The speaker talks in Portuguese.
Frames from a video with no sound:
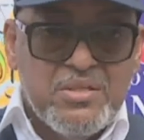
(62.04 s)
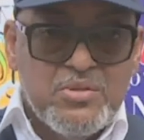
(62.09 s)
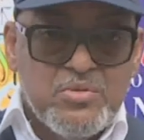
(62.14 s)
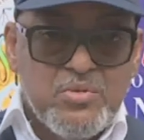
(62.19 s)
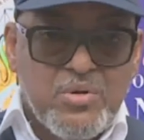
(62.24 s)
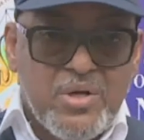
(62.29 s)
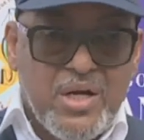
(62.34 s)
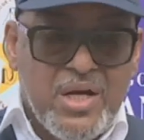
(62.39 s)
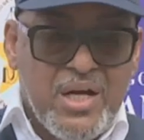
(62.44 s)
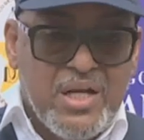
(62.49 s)
a
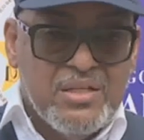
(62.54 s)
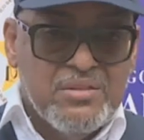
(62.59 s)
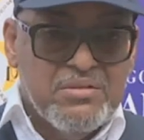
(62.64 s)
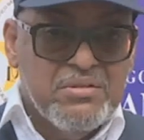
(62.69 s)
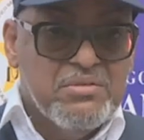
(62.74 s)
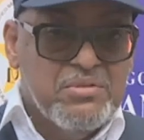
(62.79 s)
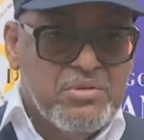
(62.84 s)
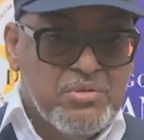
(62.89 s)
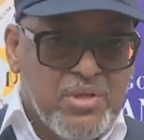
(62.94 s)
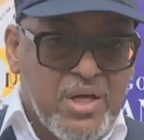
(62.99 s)
sua carne
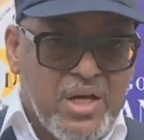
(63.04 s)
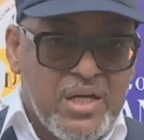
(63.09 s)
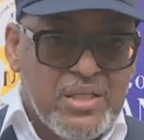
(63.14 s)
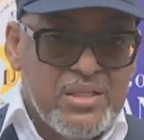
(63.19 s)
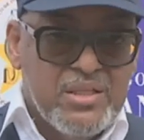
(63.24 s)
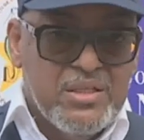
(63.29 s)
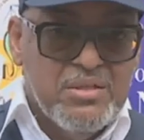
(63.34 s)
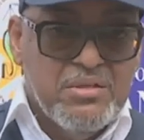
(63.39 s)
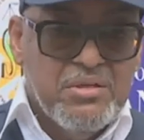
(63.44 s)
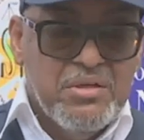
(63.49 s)

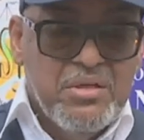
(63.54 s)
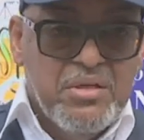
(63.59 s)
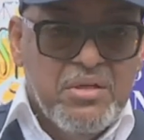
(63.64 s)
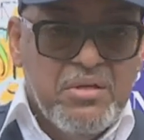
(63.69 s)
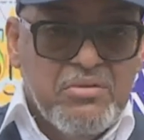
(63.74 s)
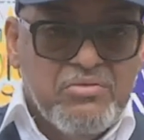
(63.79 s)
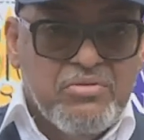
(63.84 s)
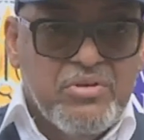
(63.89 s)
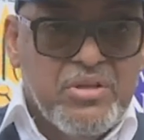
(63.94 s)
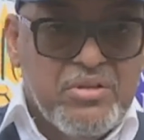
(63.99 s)
deteriorada,
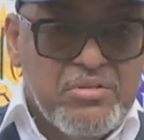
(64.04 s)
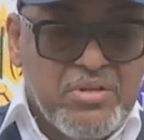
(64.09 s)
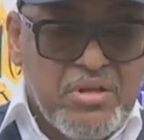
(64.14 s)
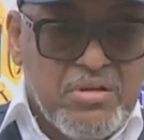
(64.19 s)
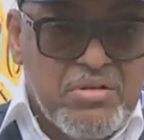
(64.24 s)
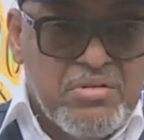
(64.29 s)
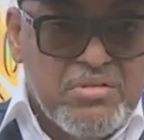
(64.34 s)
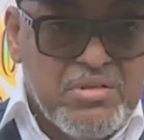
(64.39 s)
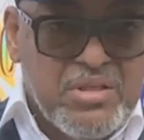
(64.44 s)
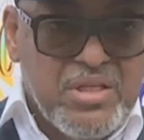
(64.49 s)
foram
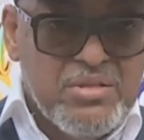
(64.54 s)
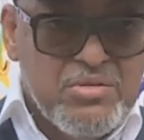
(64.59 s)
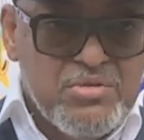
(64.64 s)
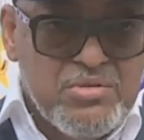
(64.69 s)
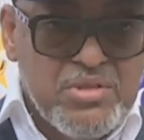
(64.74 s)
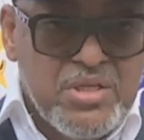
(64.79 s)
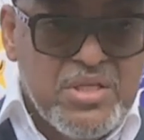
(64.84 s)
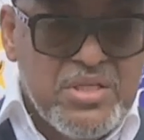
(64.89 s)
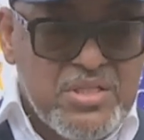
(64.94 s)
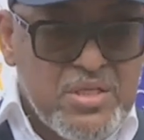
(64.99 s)
então retirados
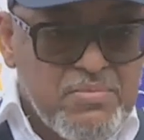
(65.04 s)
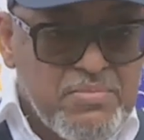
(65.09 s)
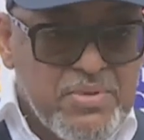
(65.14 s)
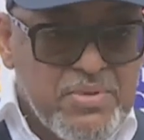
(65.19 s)
os dentes